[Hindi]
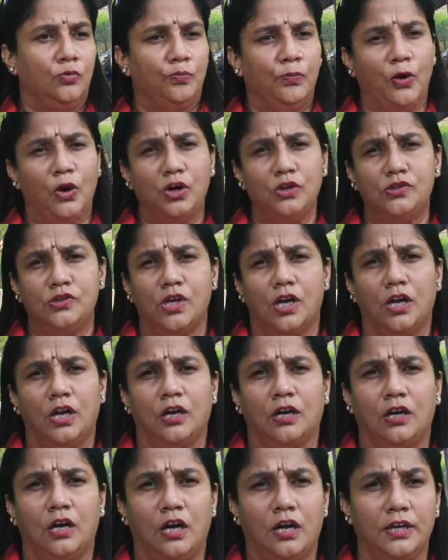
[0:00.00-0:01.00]
बहुत सारा
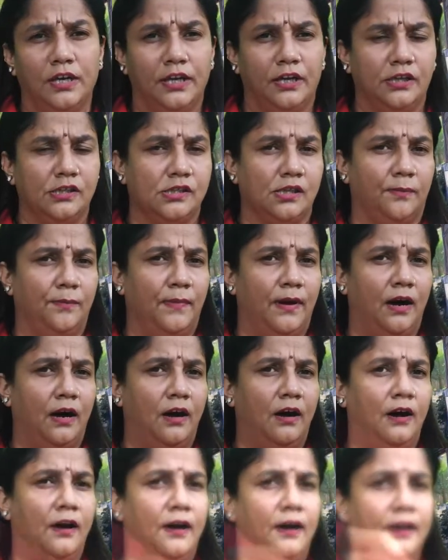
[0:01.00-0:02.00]
खाने का
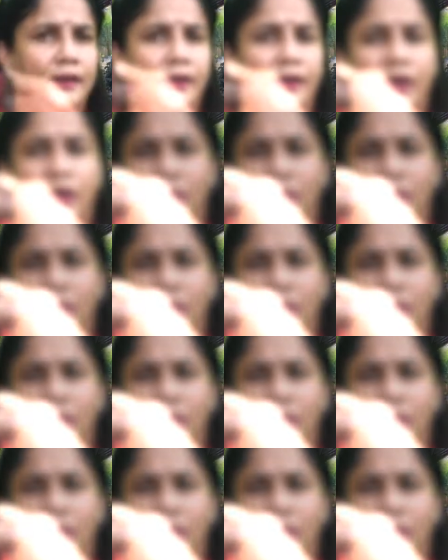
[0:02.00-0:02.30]
सामान